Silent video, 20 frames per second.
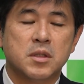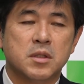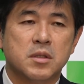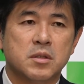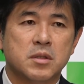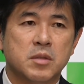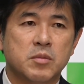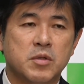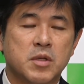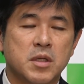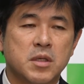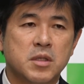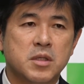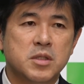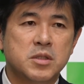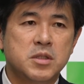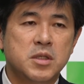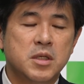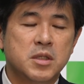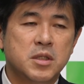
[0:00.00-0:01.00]
でも連
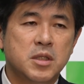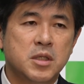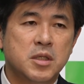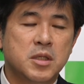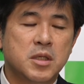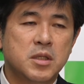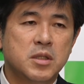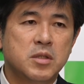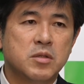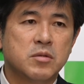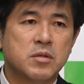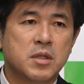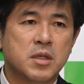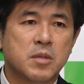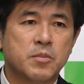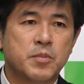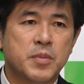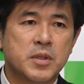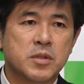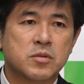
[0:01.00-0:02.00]
携してやっていきたいっていうなら、
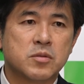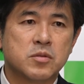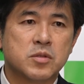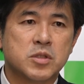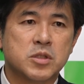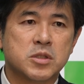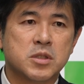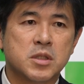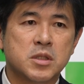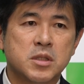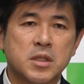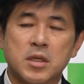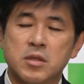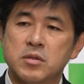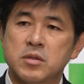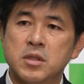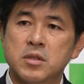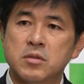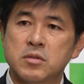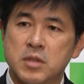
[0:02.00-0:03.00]
やっぱりその事前にある
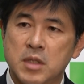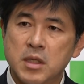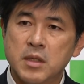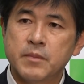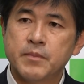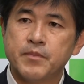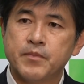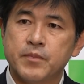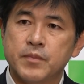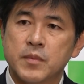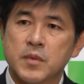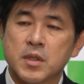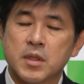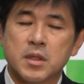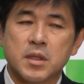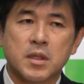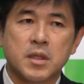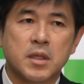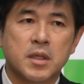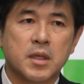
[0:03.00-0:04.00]
程度ね、
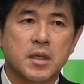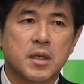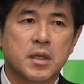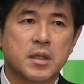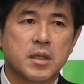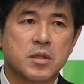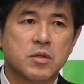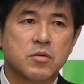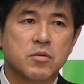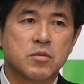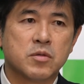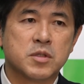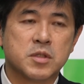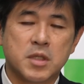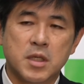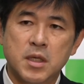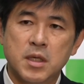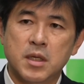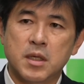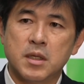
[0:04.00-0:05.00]
えー、話をし
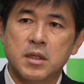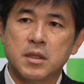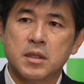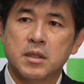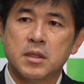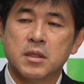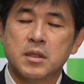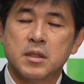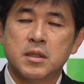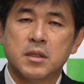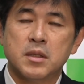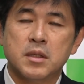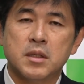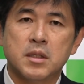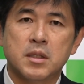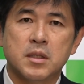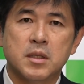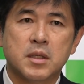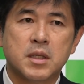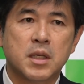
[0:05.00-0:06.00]
て、
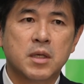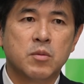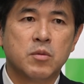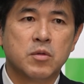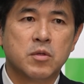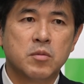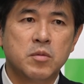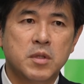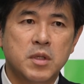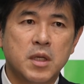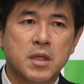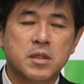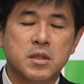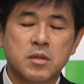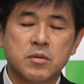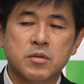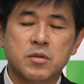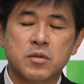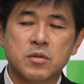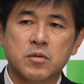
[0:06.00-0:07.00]
理解を求めてやっ
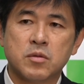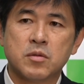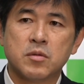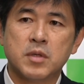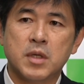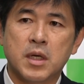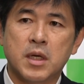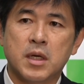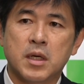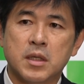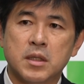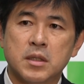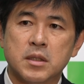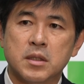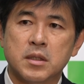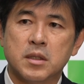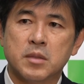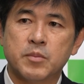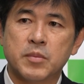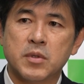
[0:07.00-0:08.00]
ていくということは、やっぱ
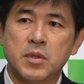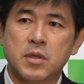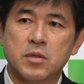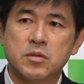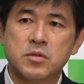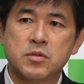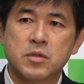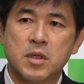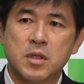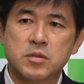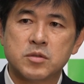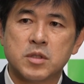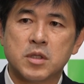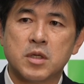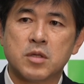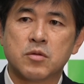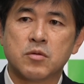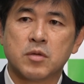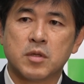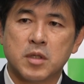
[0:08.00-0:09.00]
りやる必要があるんじゃ
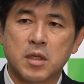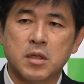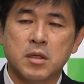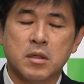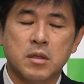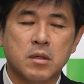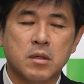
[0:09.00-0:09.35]
ないでしょうかね。